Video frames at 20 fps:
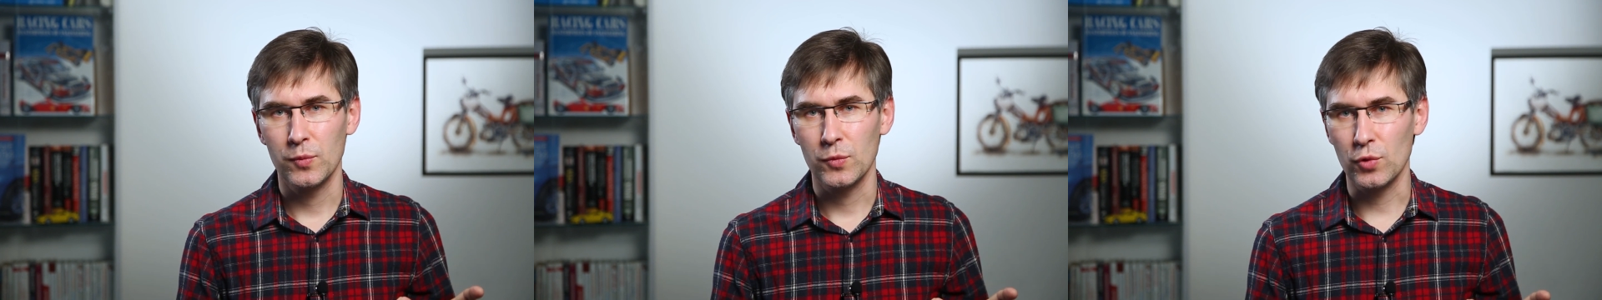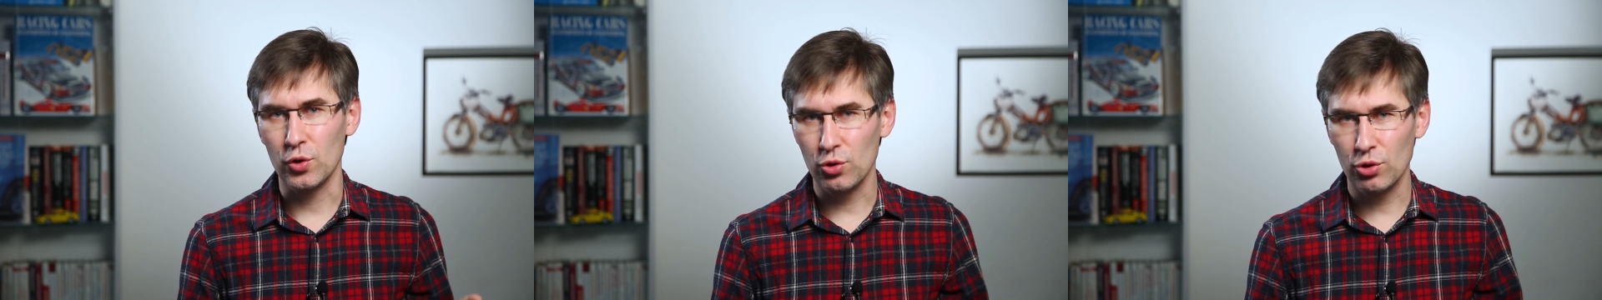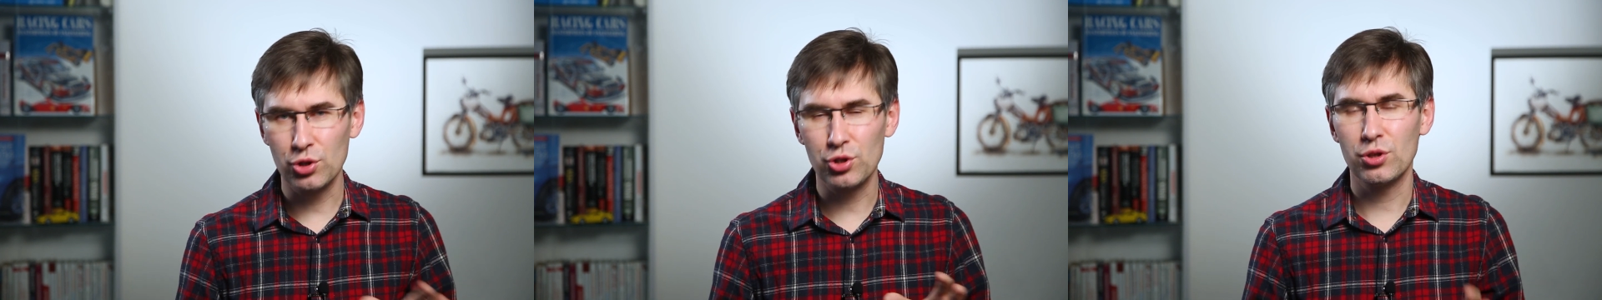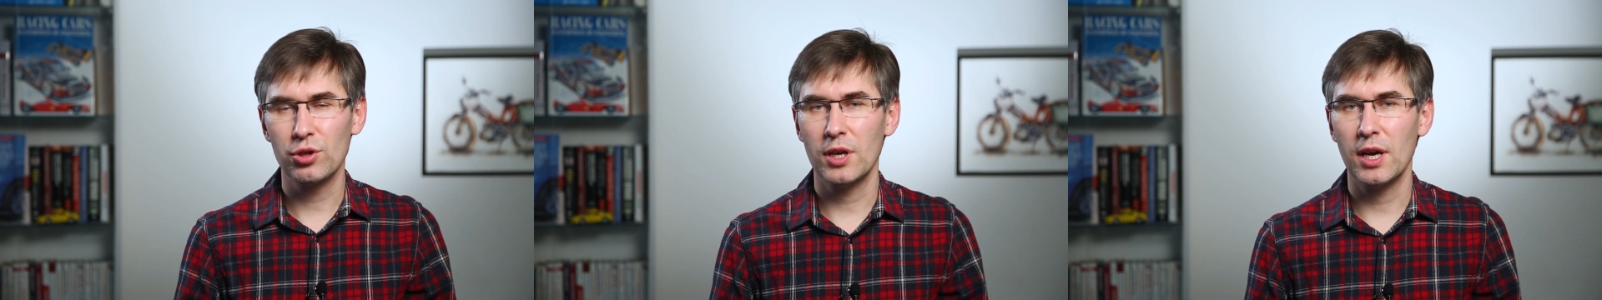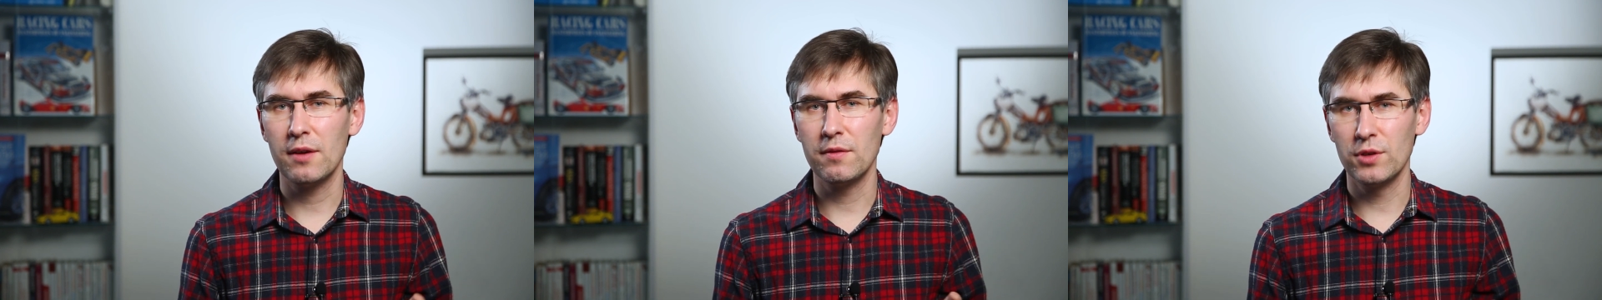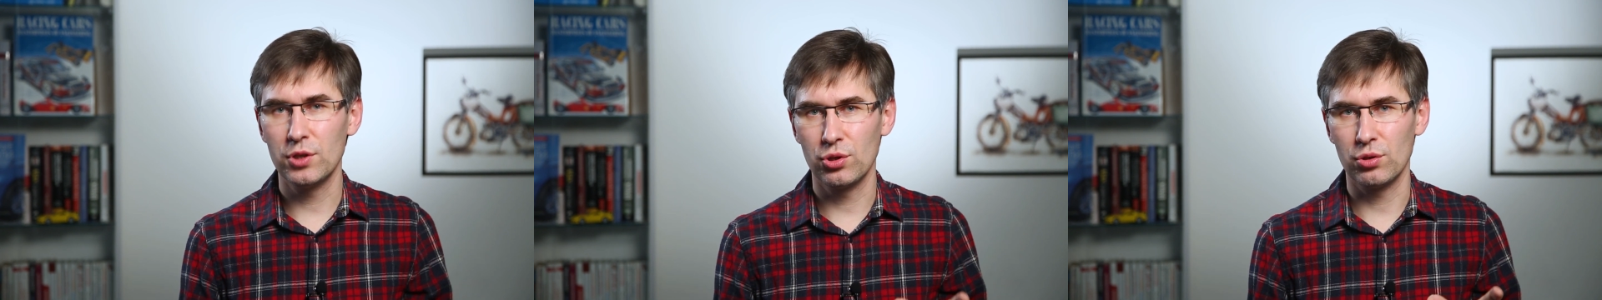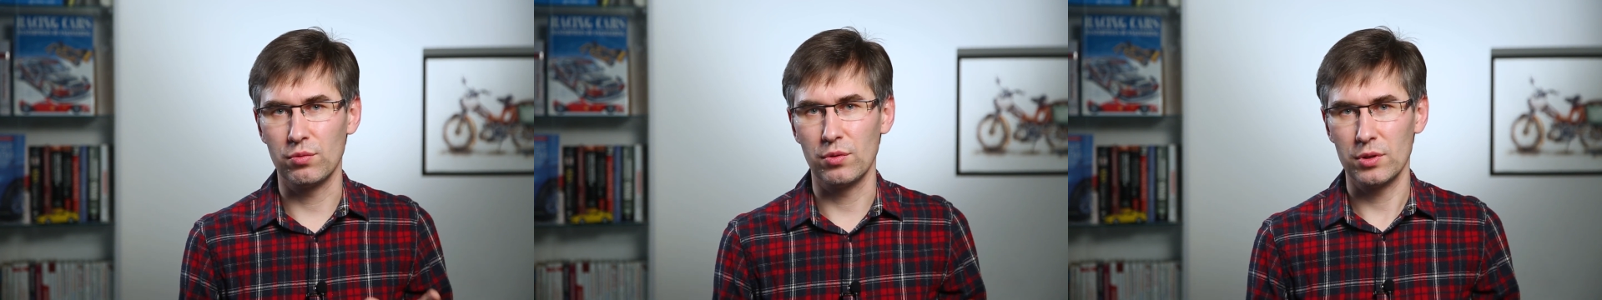Но то, что я
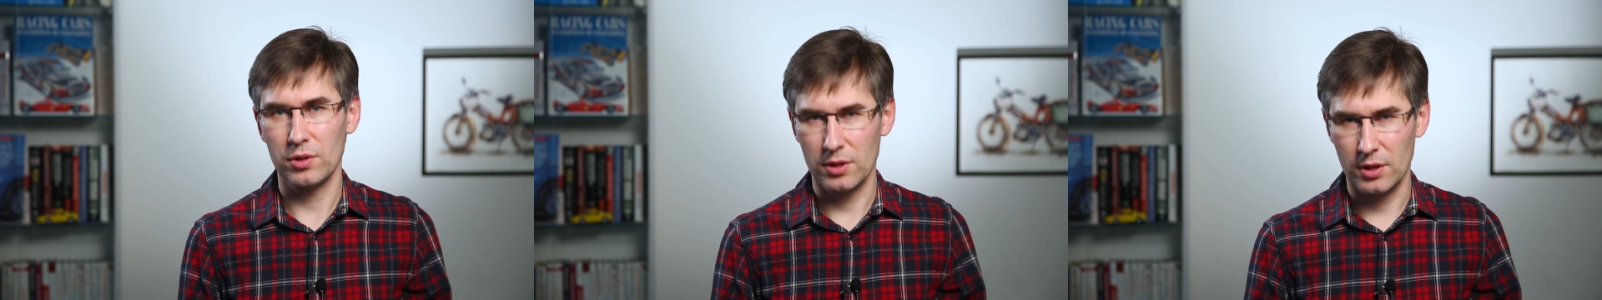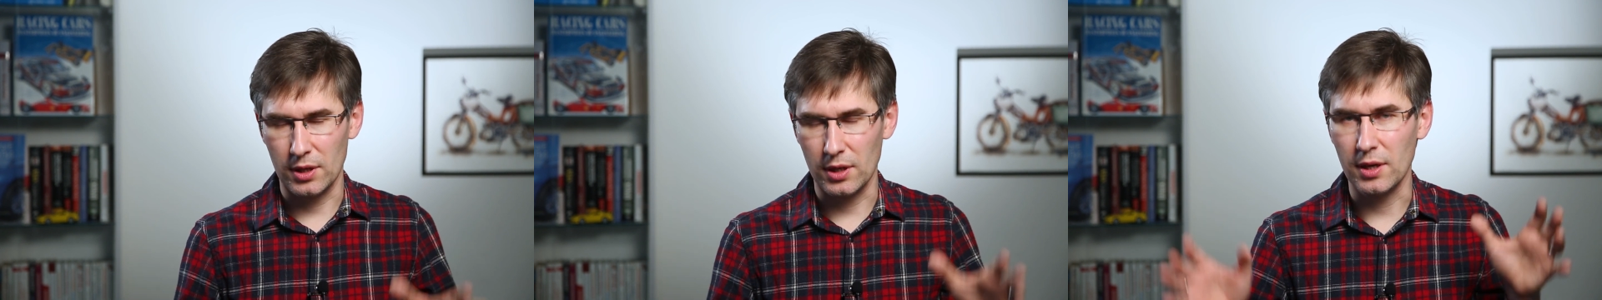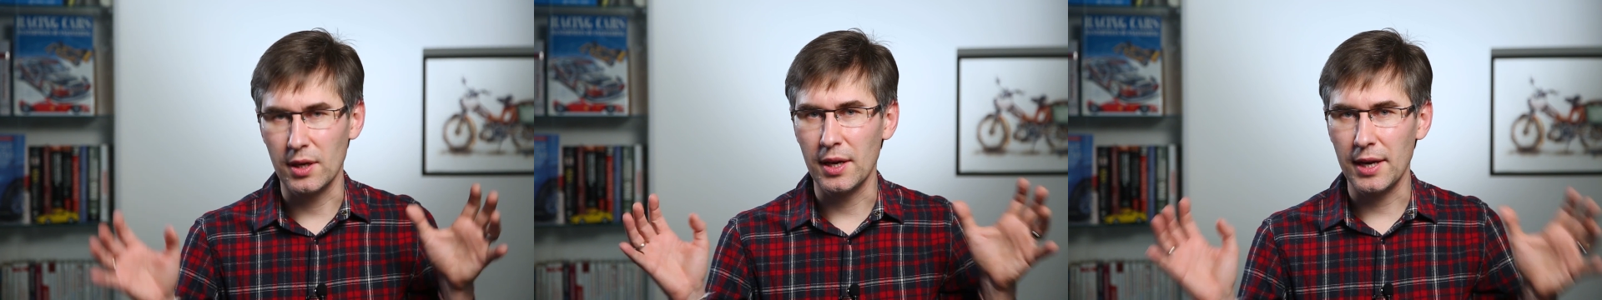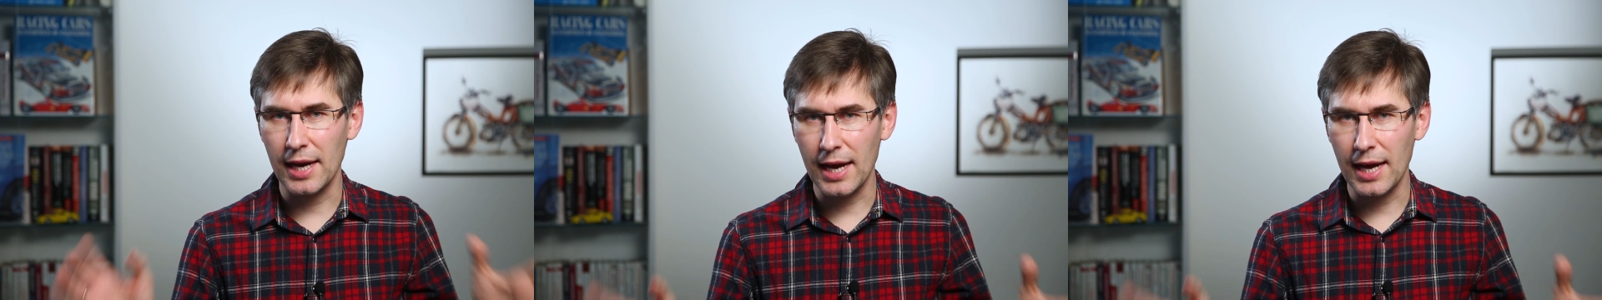вижу вот э,